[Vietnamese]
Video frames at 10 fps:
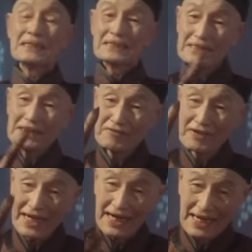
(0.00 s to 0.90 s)
Cũng bởi
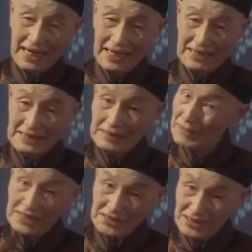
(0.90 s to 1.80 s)
vì quý nhân à
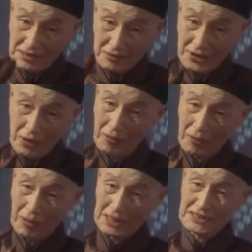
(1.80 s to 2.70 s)
phụ vụ
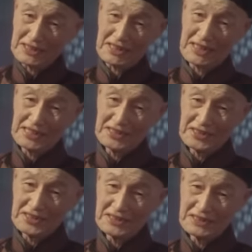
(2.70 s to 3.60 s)
hoàng thượng không được vui
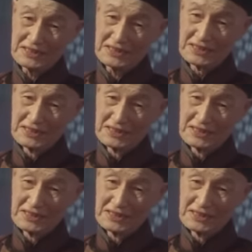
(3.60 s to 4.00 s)
lòng